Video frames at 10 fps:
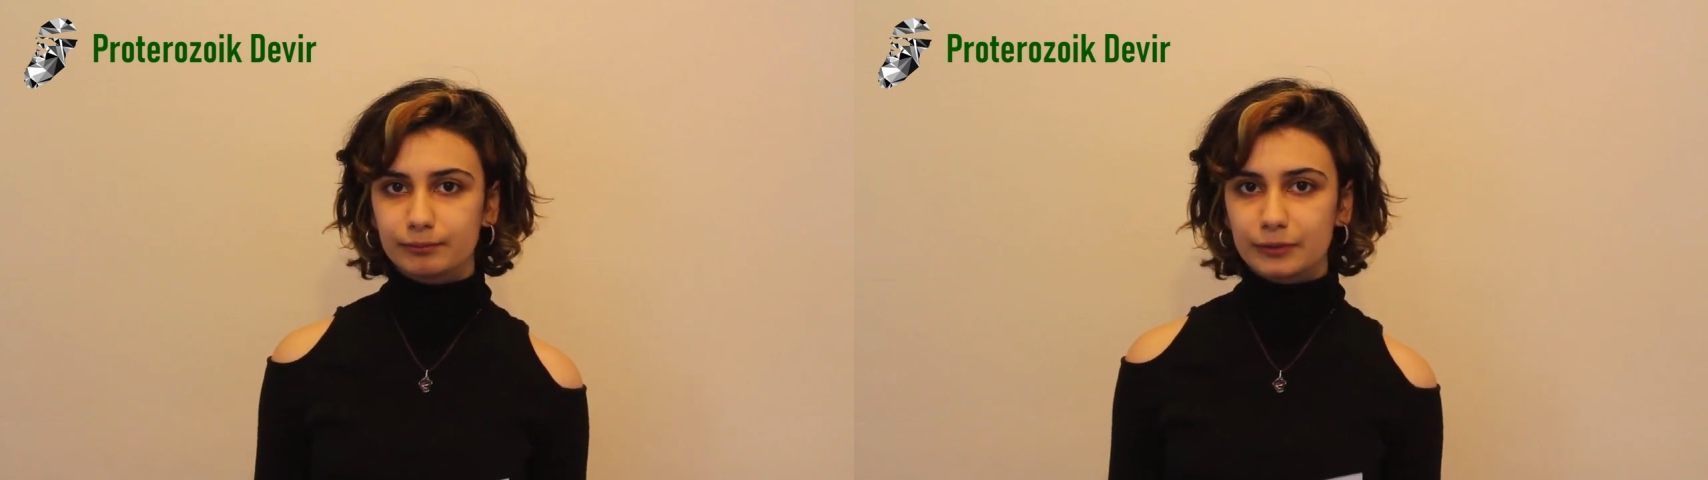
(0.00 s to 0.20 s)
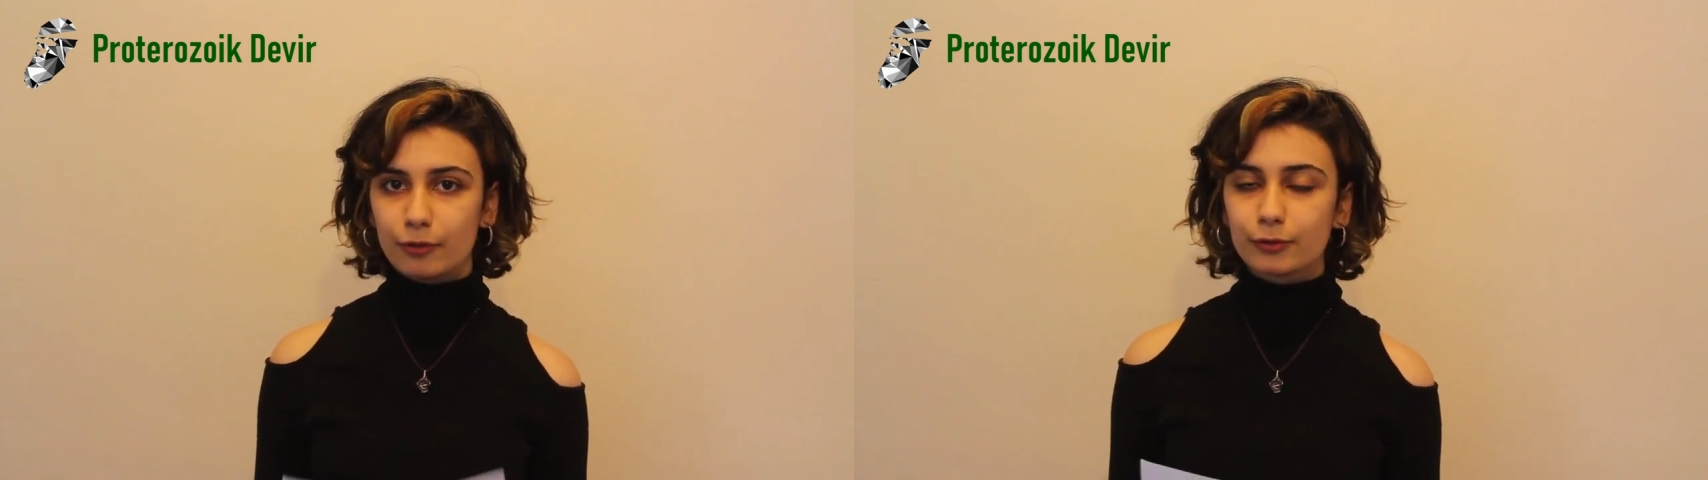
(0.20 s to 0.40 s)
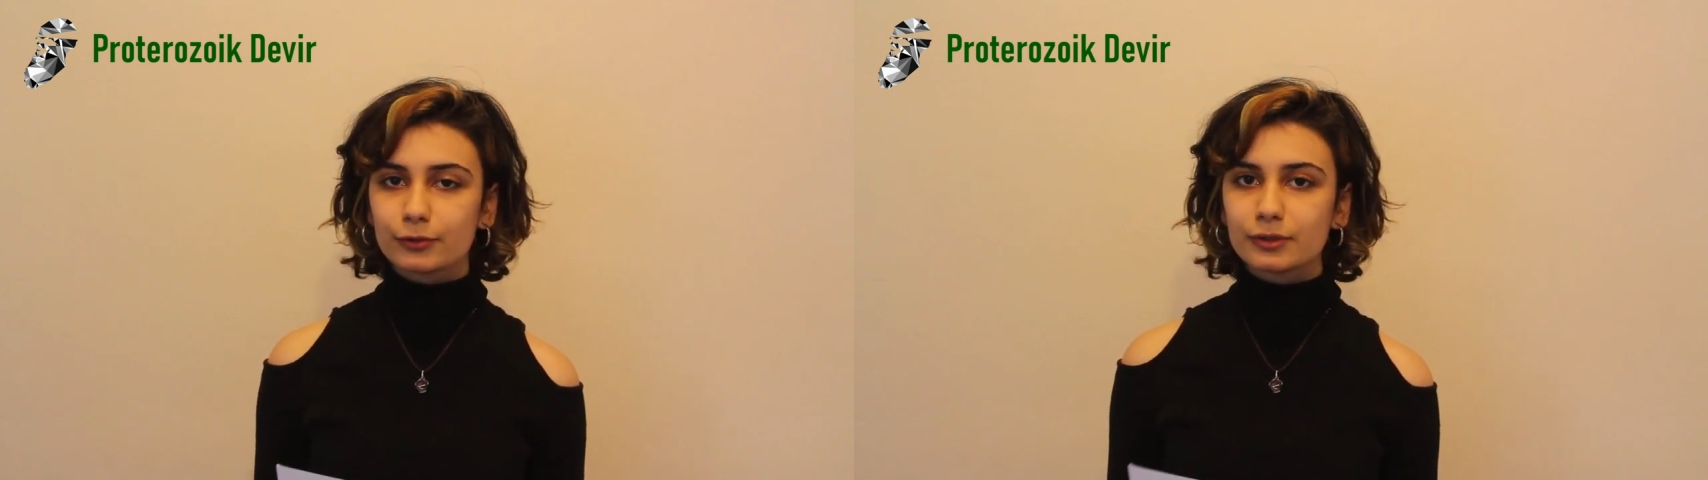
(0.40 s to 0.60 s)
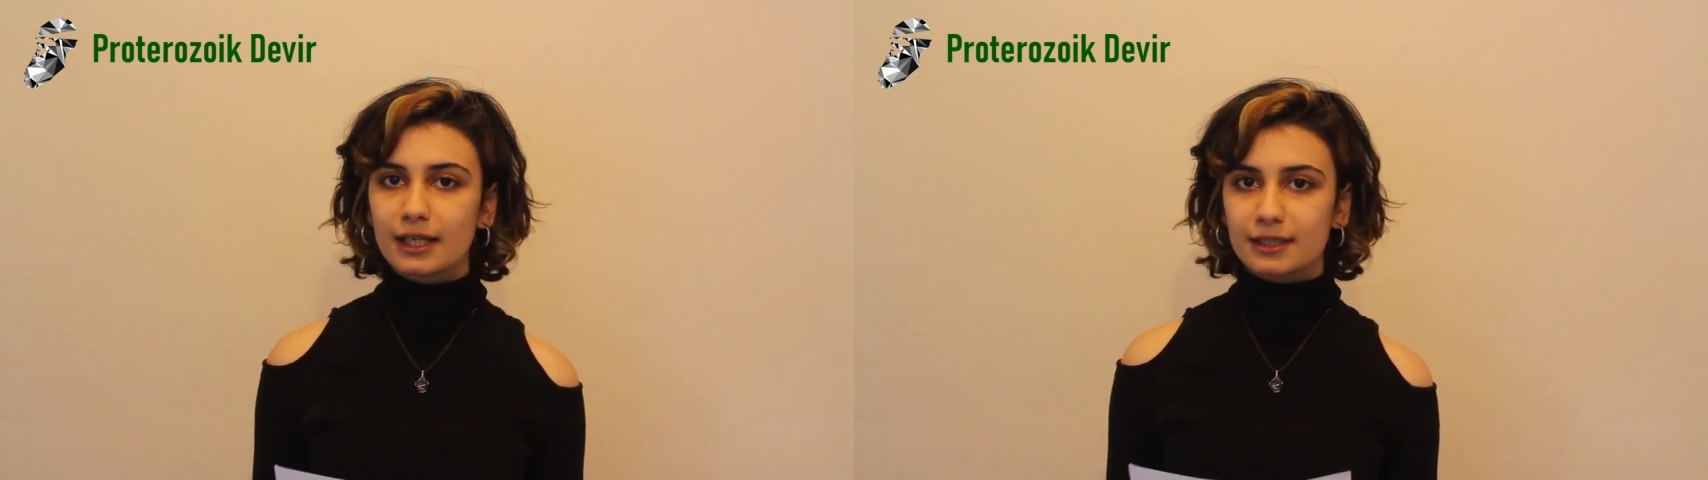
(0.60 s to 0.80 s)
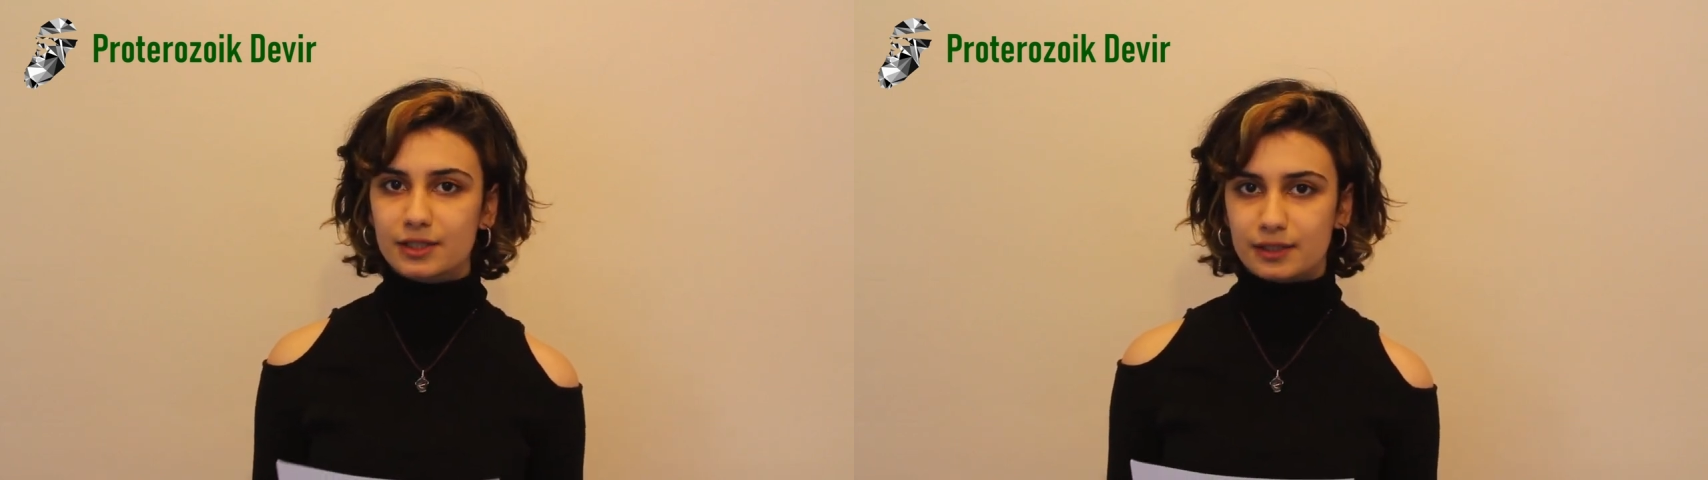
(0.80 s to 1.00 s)
mı olduğu
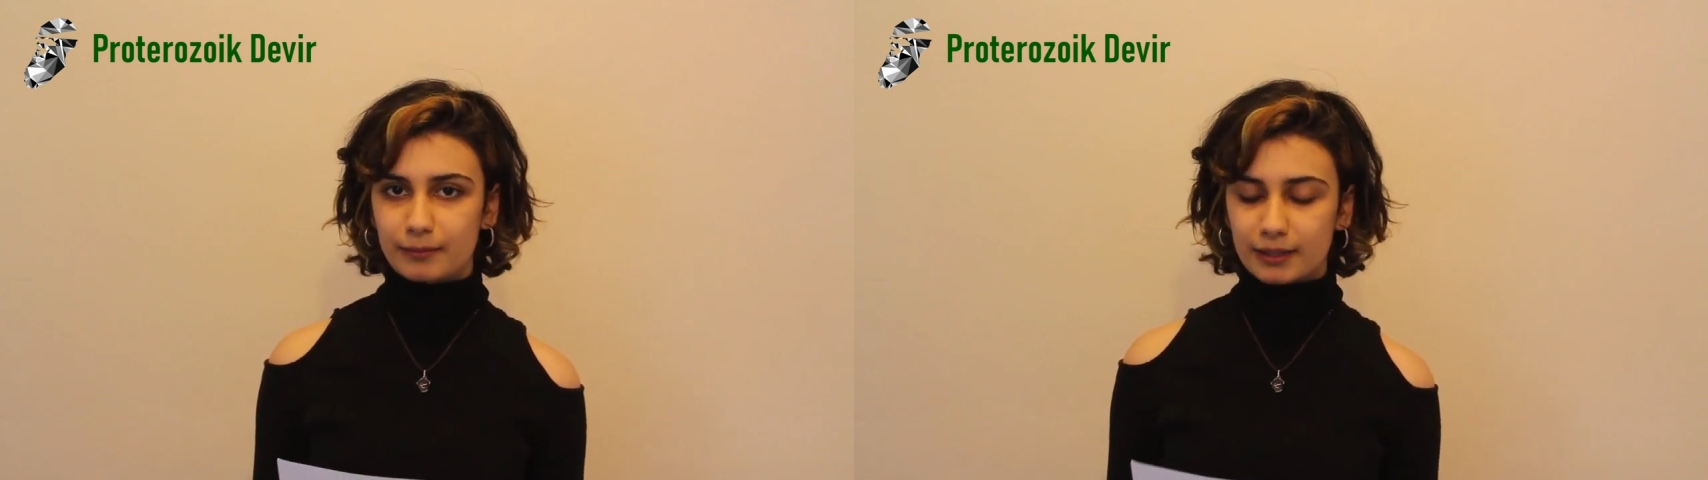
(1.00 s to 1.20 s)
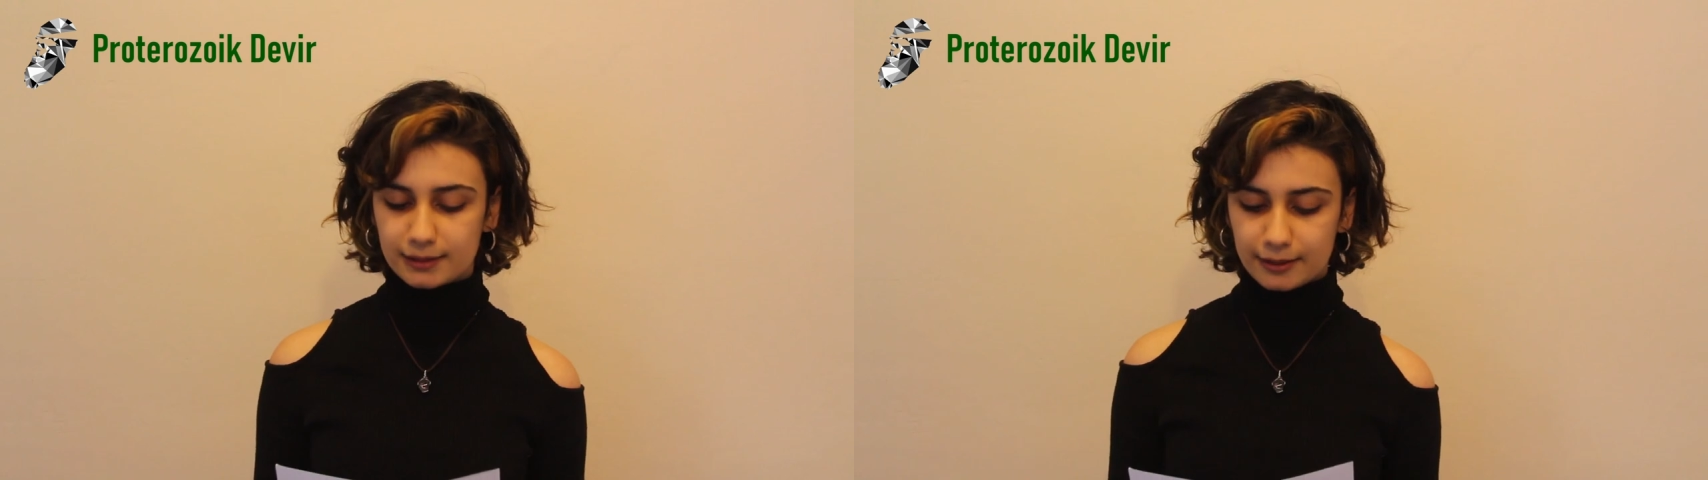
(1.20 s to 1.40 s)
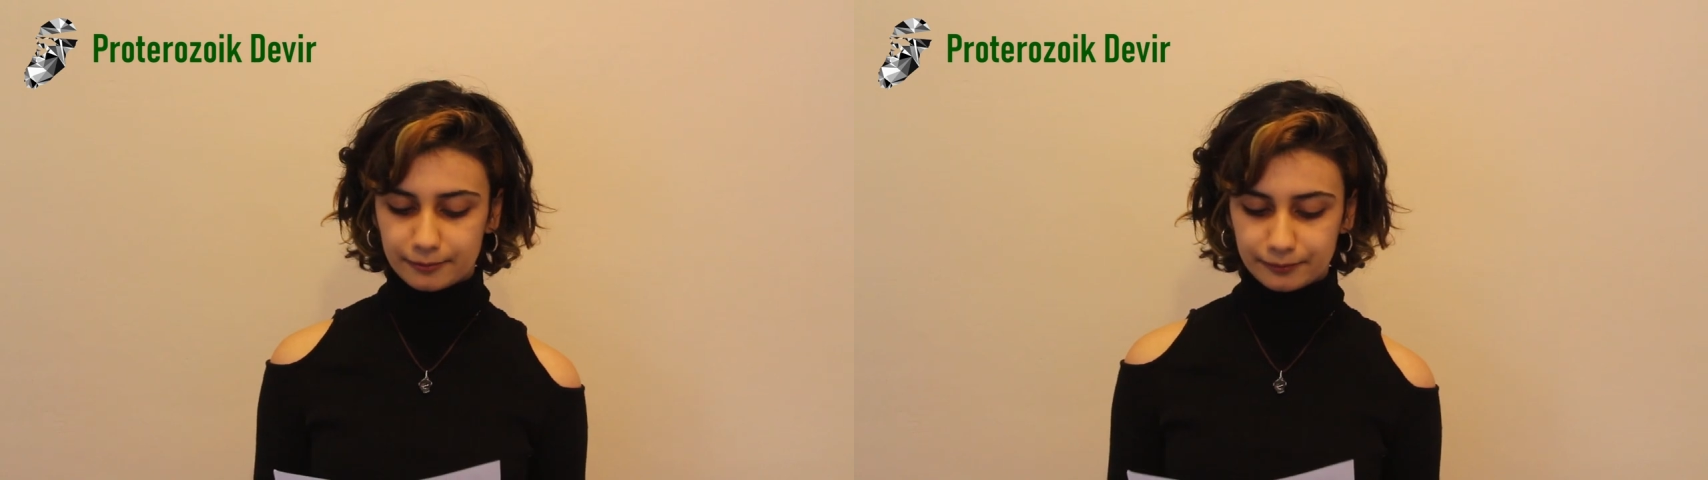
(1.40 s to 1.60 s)
tartışılmakta.